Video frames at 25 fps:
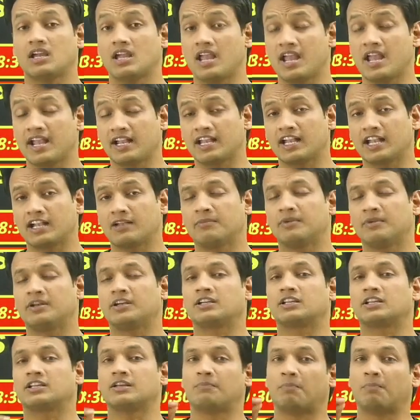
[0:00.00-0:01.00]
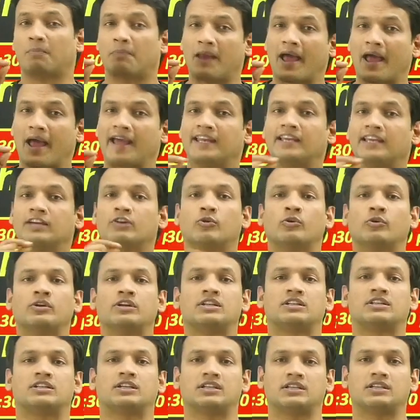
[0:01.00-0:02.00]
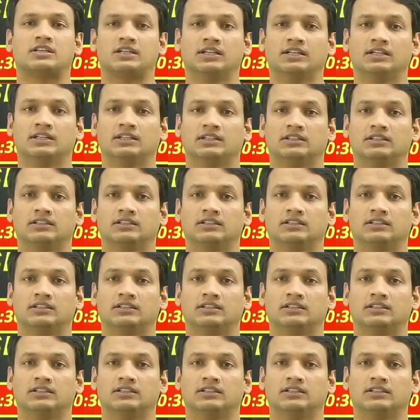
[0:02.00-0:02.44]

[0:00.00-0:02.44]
एक एक मिनट की प्लानिंग होनी चाहिए